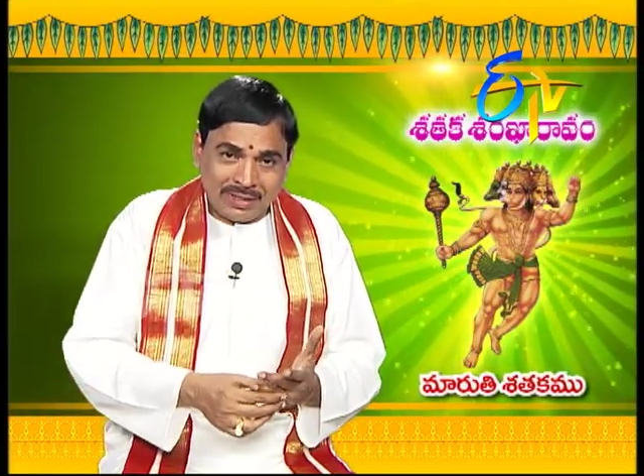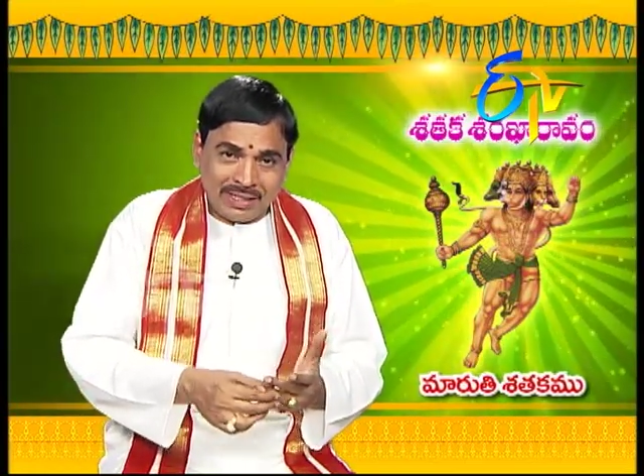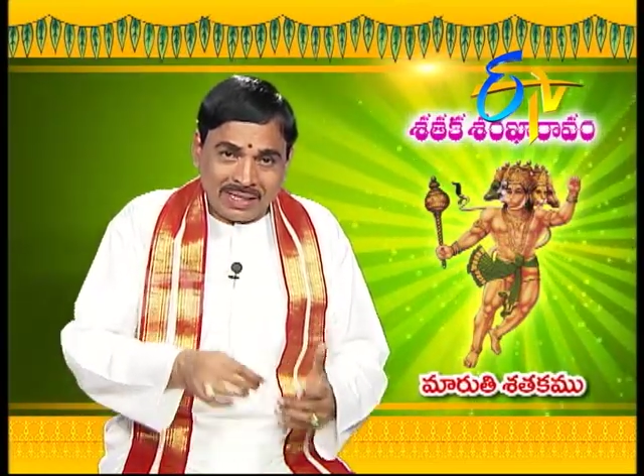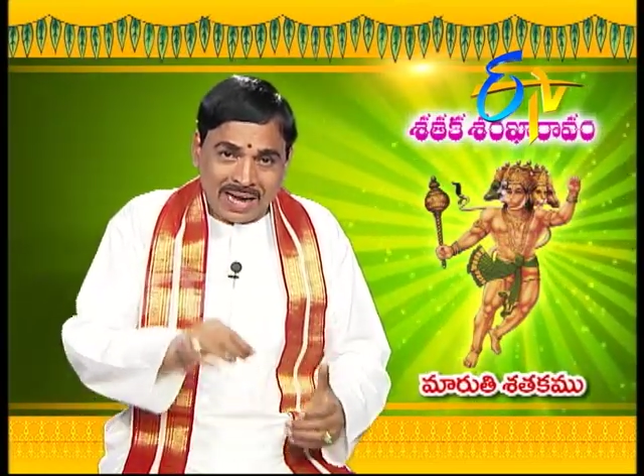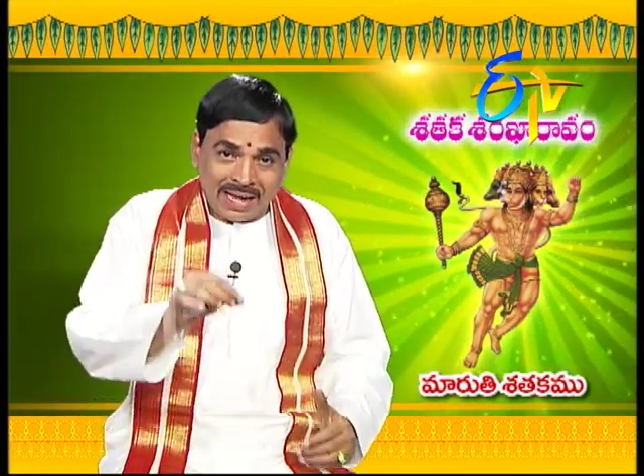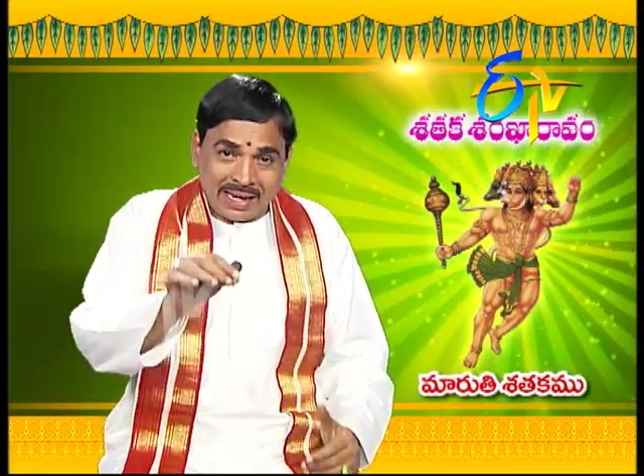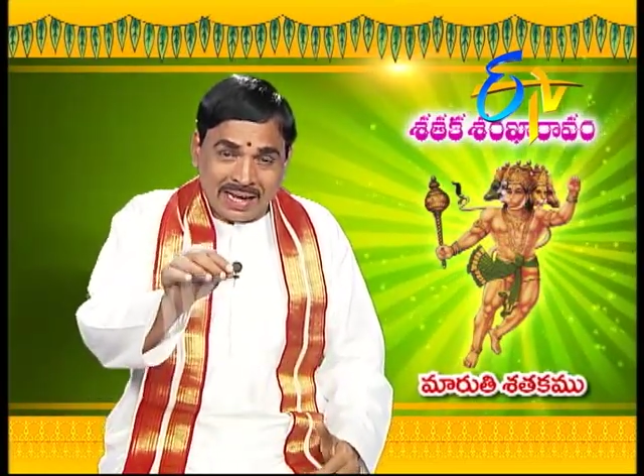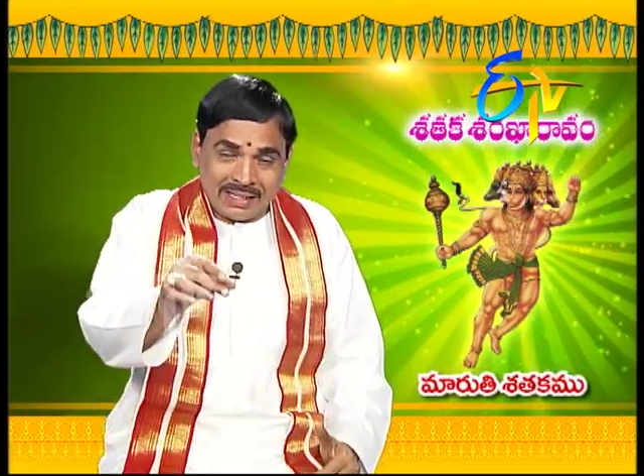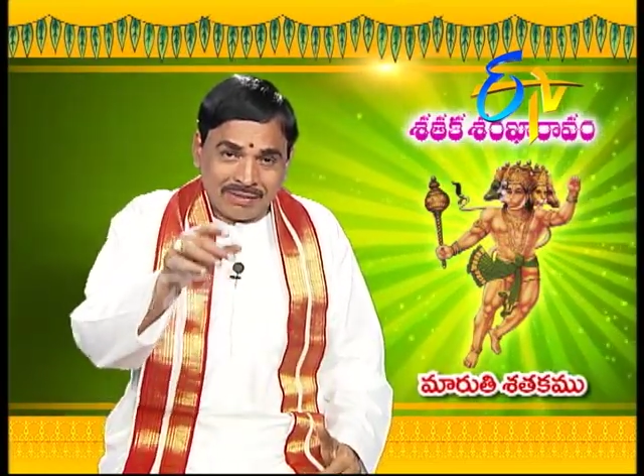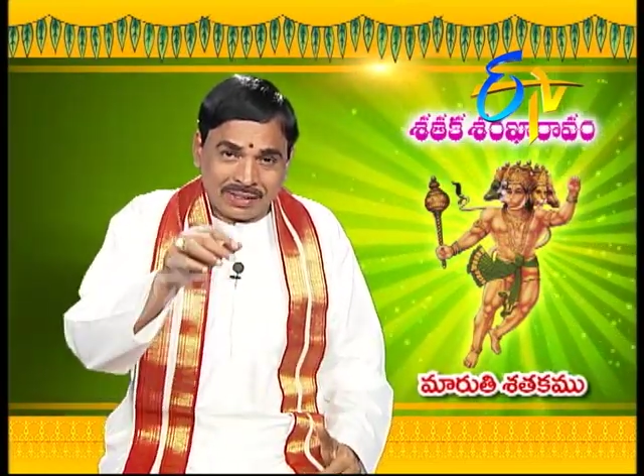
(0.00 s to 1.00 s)
వెళ్ళి అలా
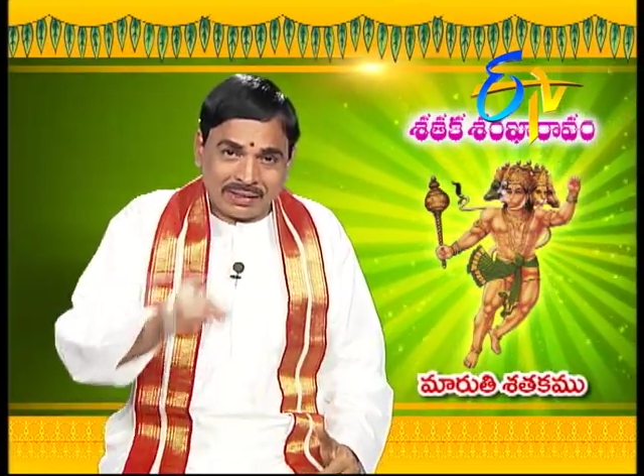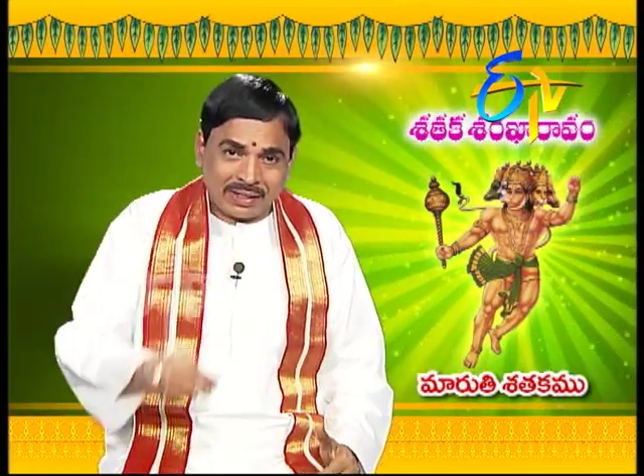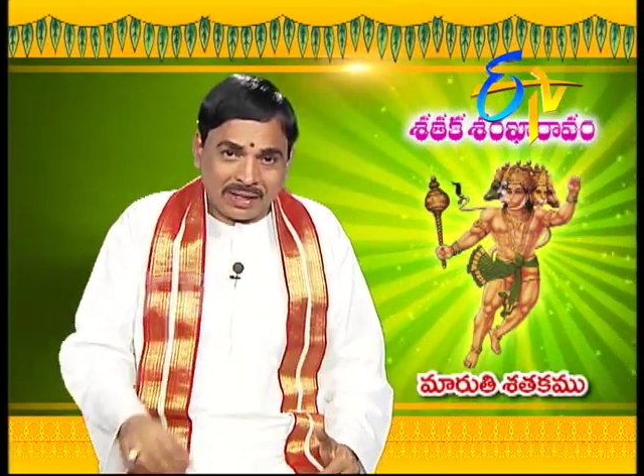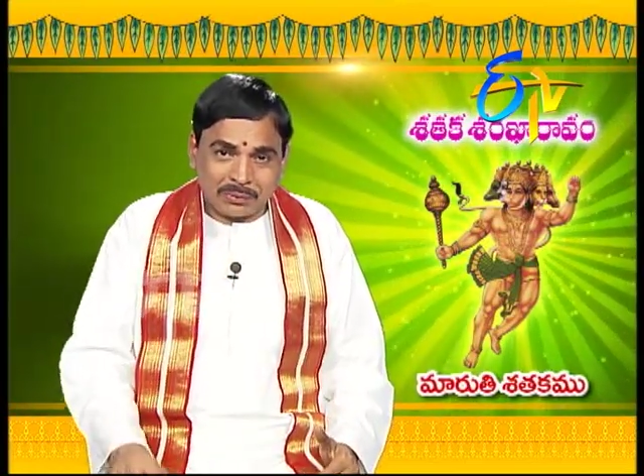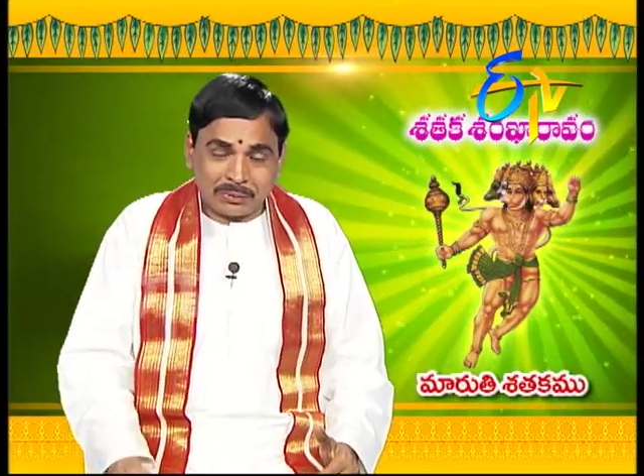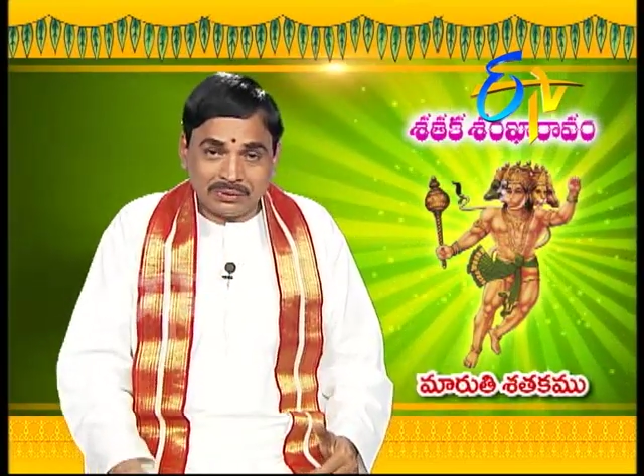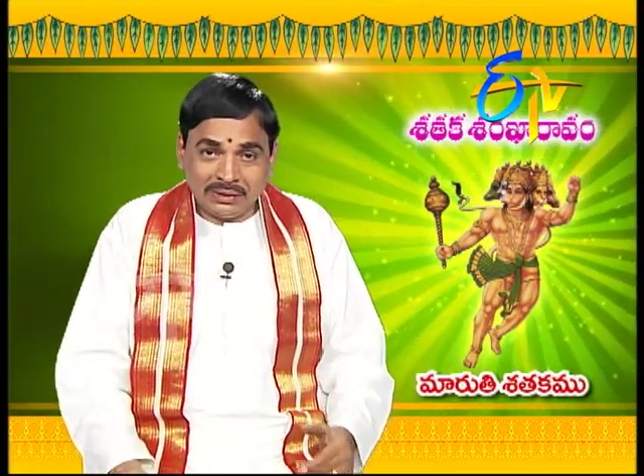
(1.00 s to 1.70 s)
ఇవ్వటం కాదు